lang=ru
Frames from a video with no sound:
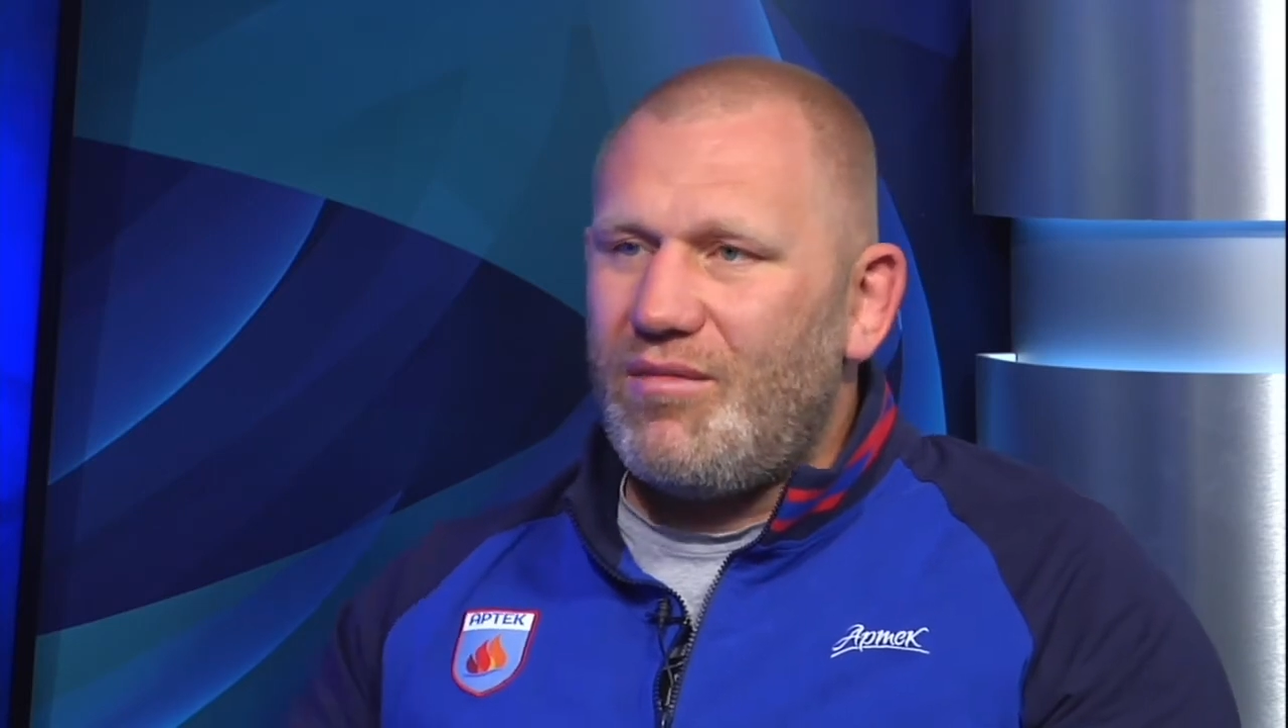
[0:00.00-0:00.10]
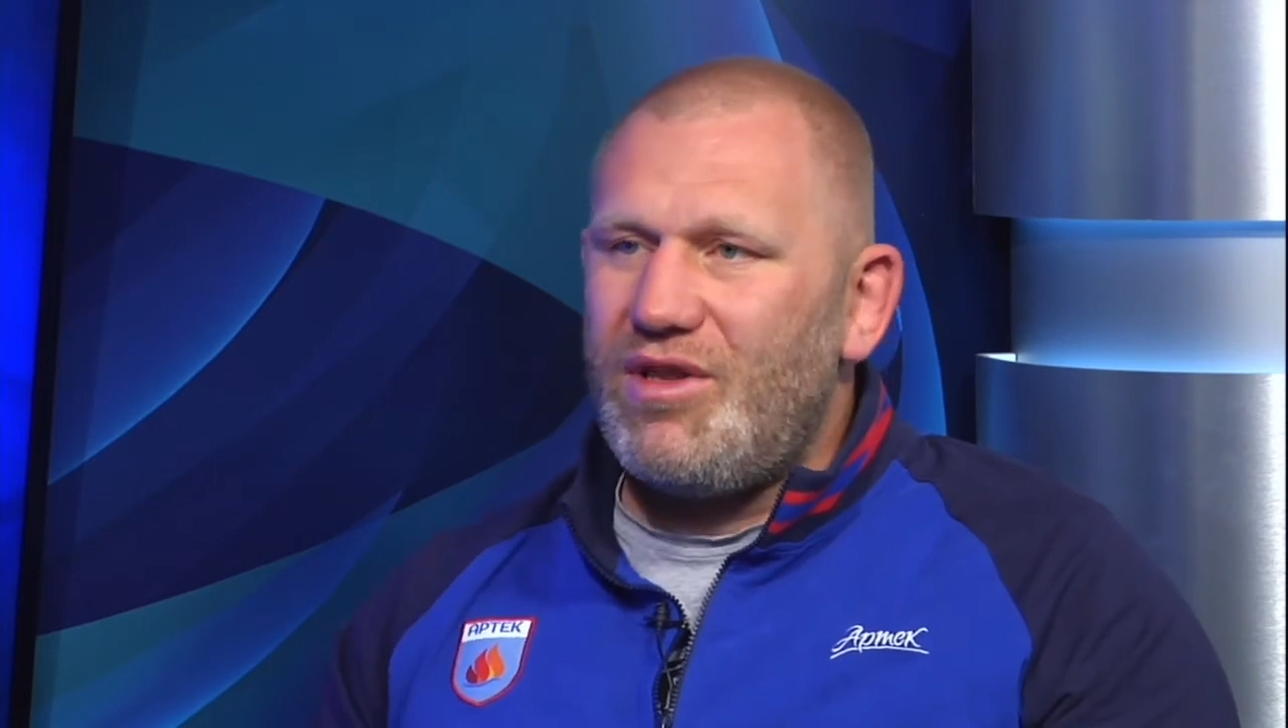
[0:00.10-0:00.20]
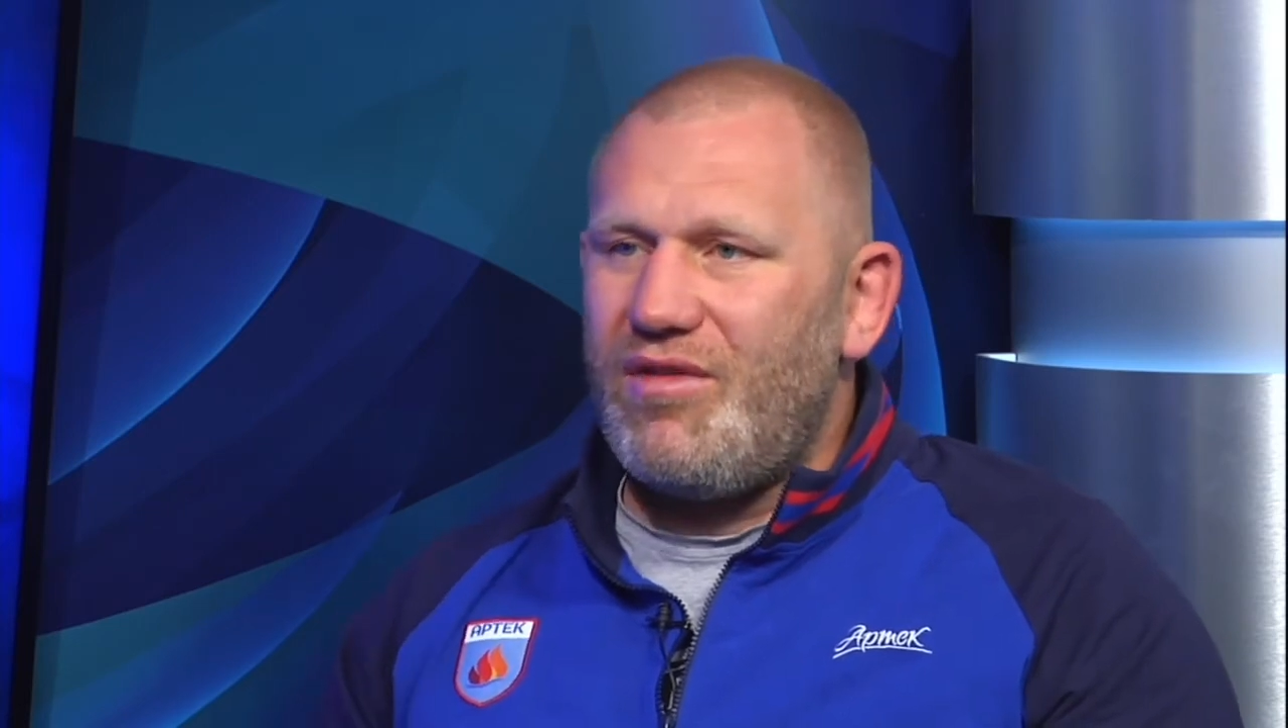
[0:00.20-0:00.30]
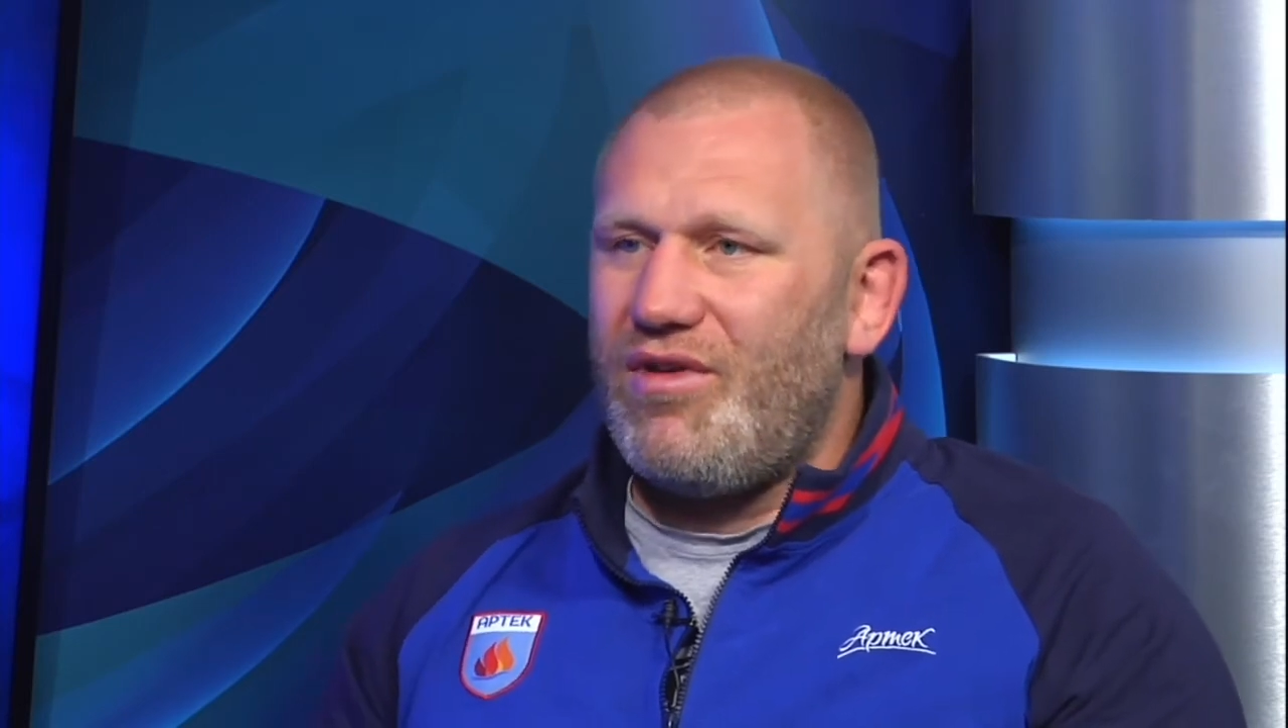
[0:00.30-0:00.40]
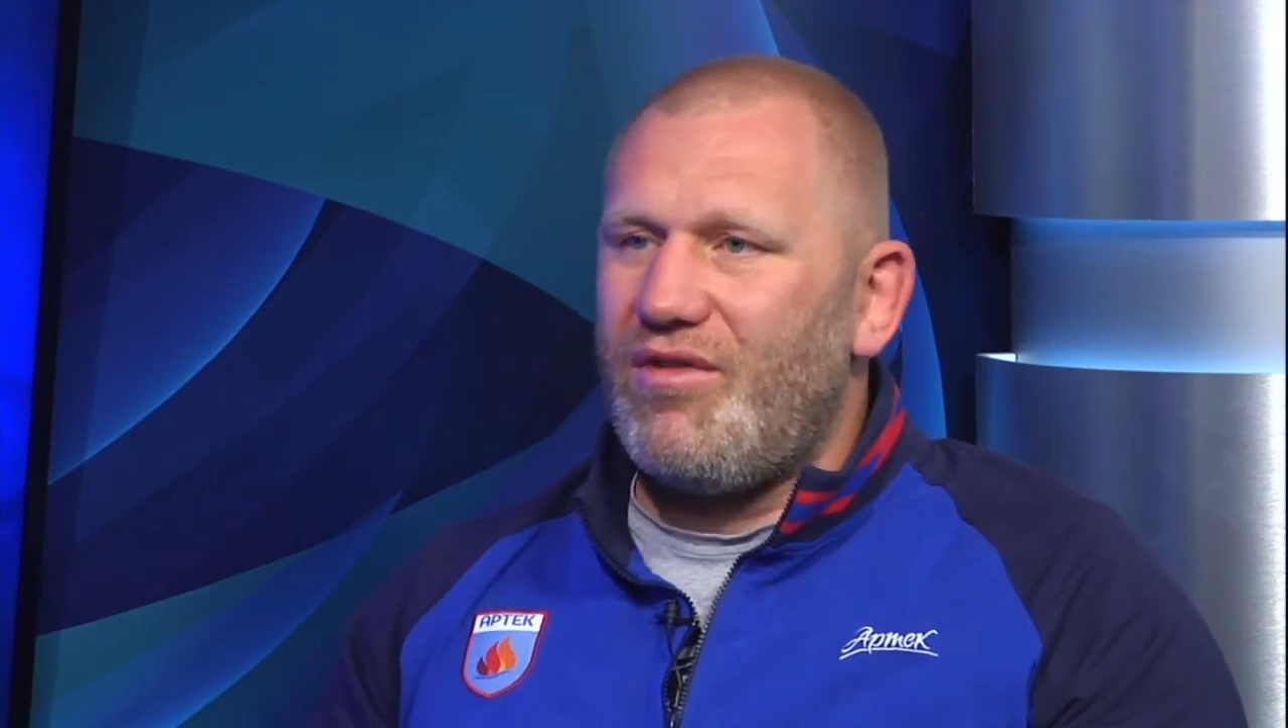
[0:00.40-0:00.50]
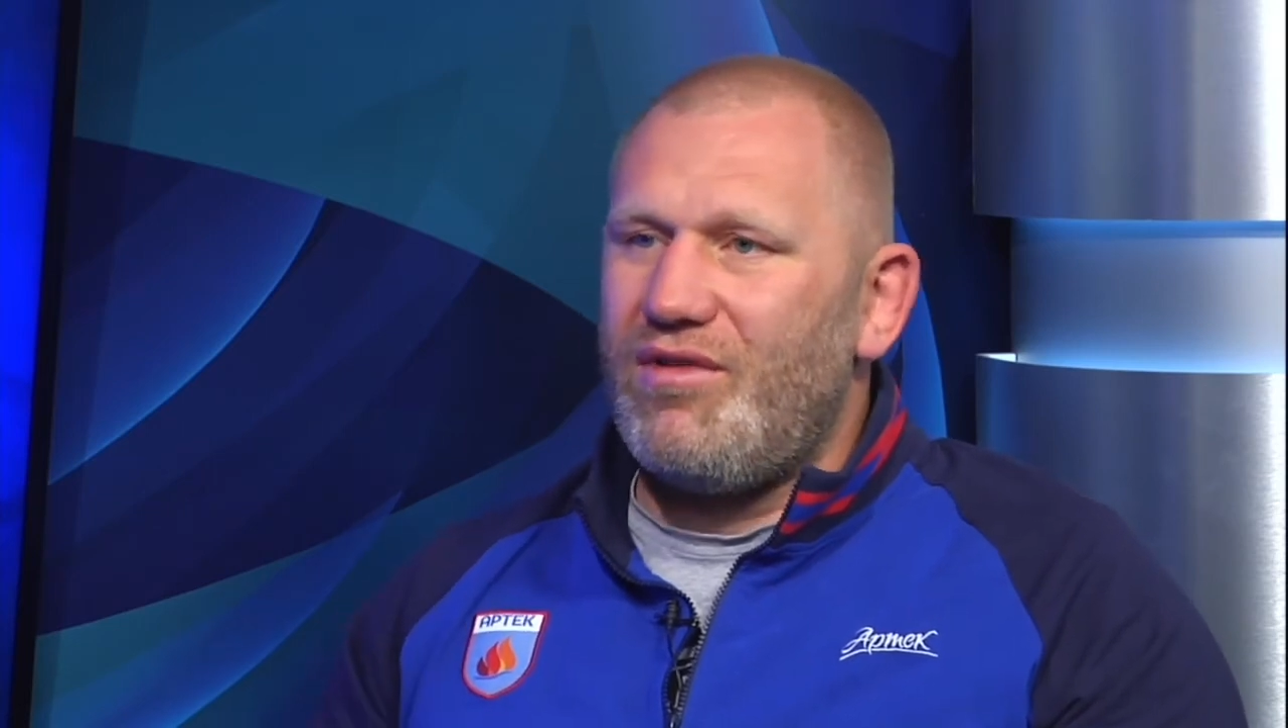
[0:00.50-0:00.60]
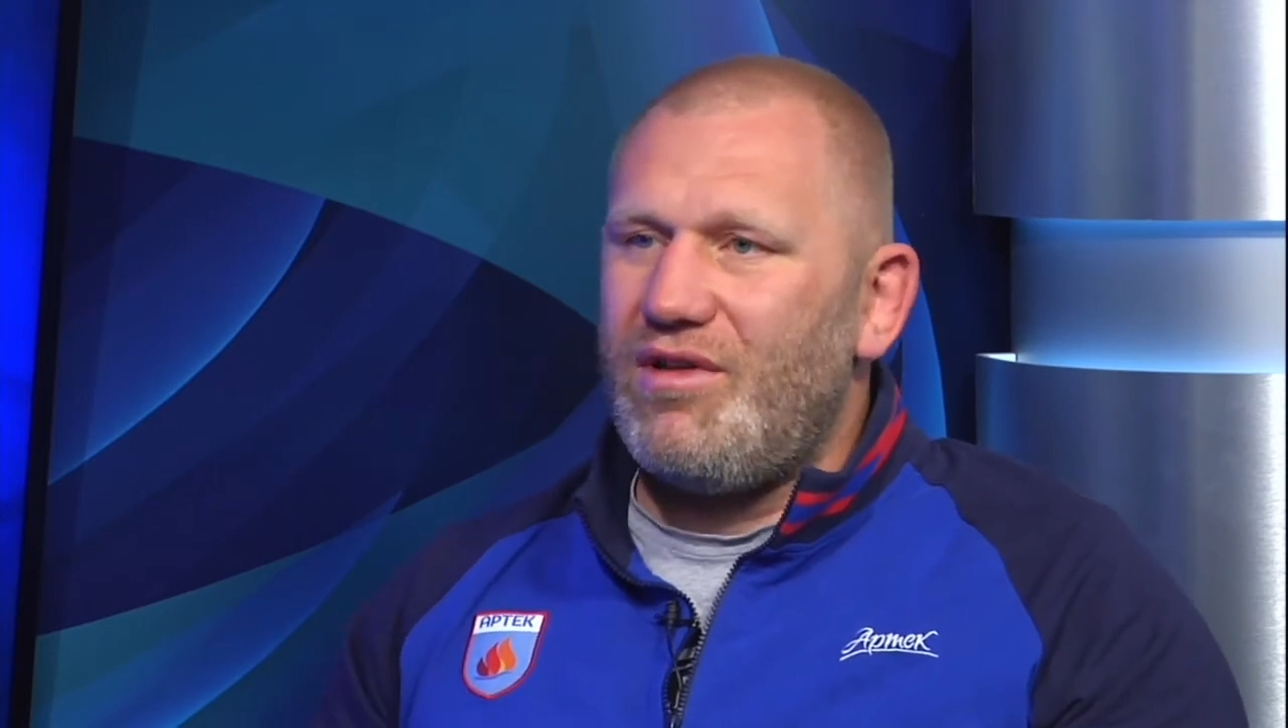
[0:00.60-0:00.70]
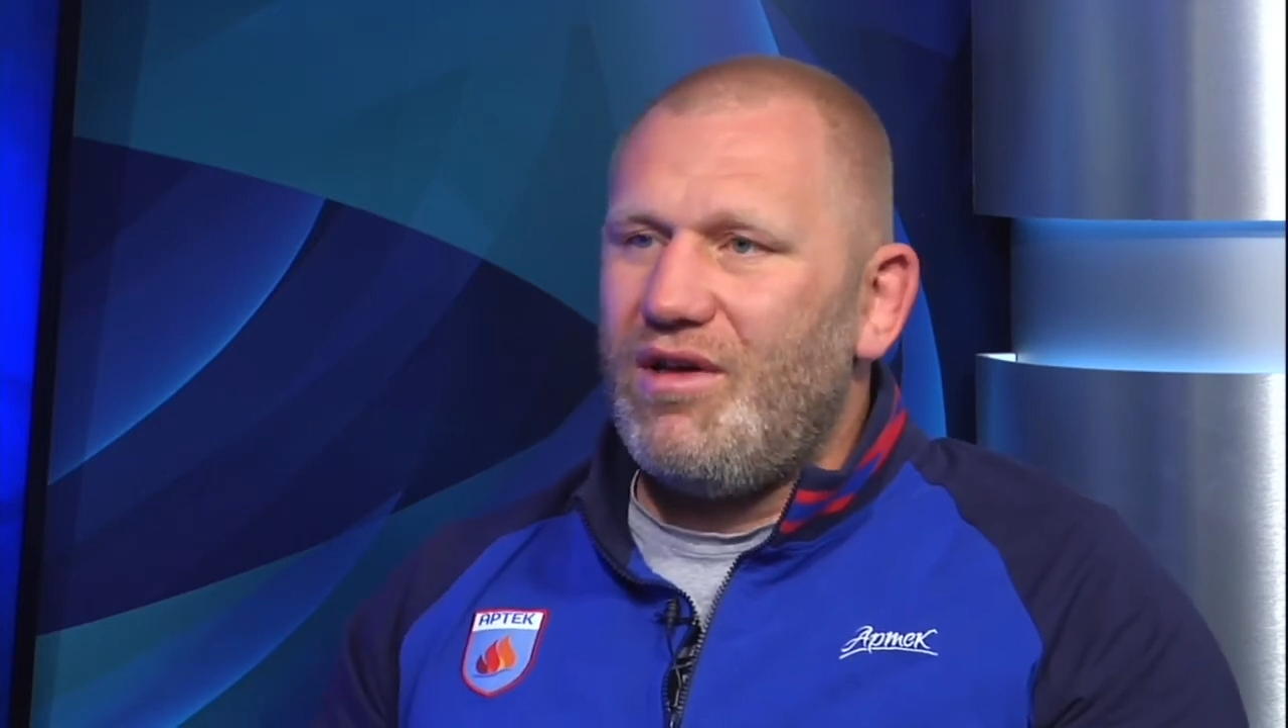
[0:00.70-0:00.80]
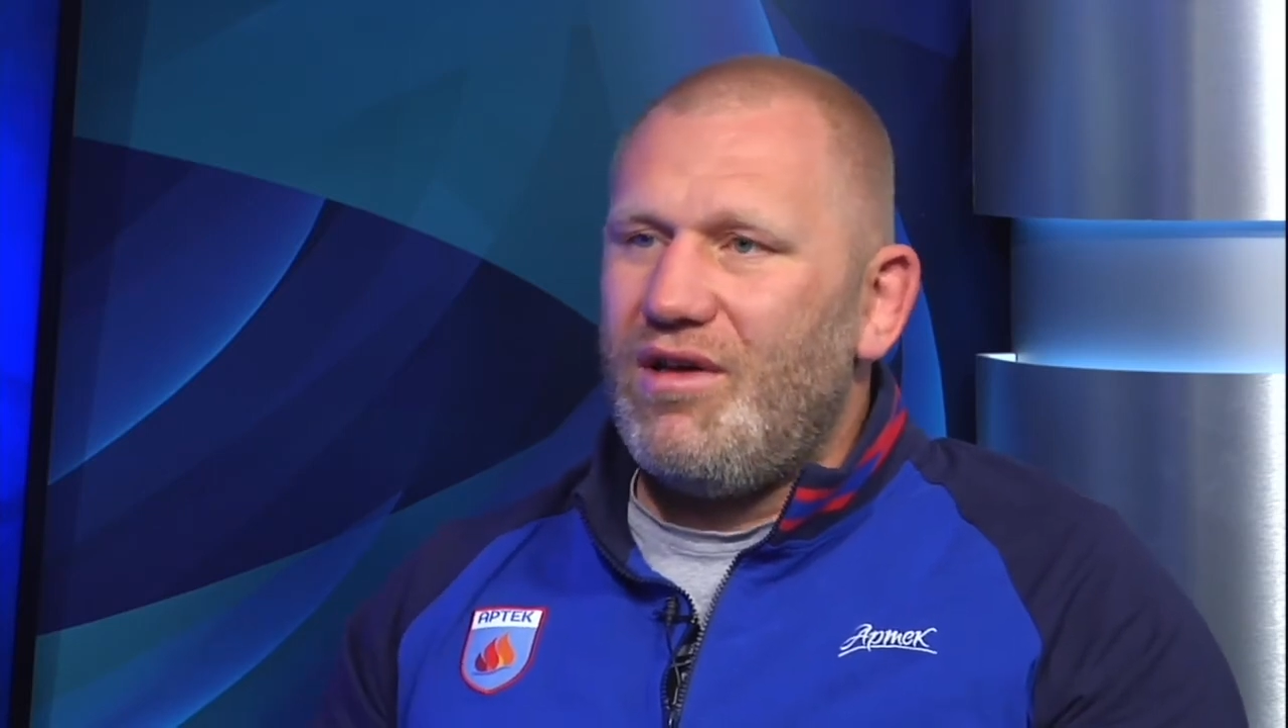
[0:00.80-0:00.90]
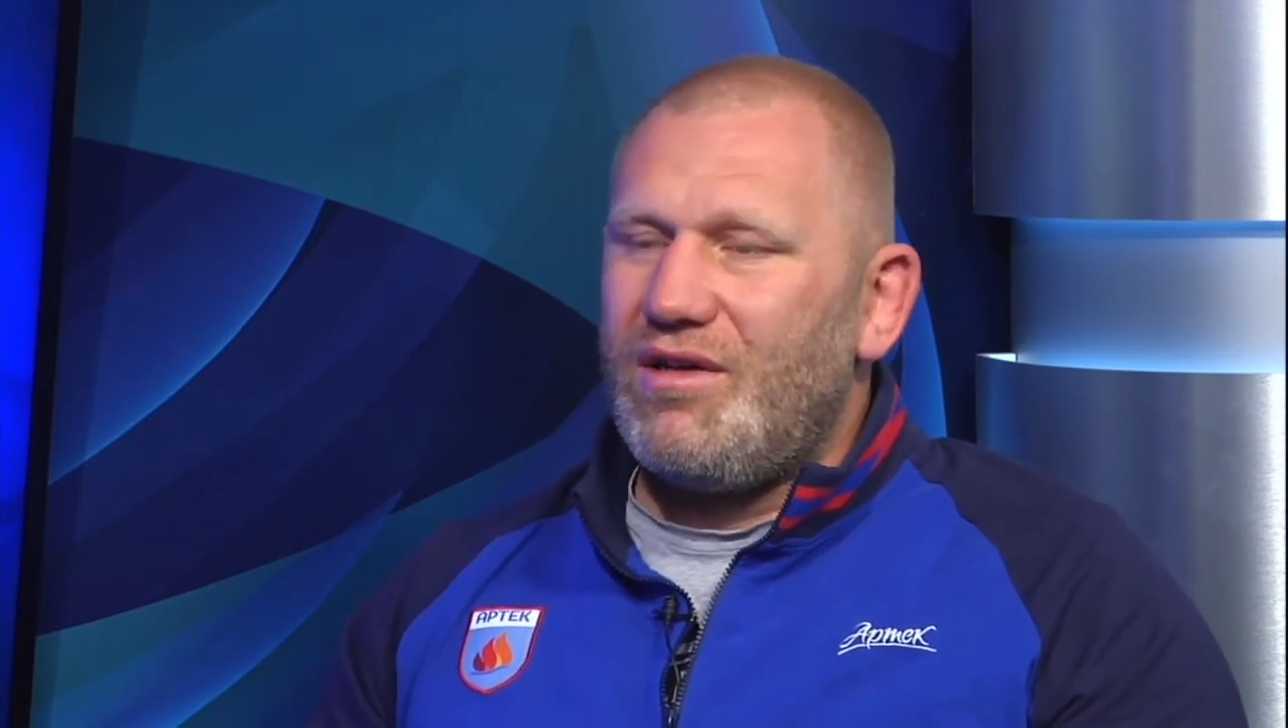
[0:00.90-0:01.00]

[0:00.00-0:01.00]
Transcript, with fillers: мотивировать?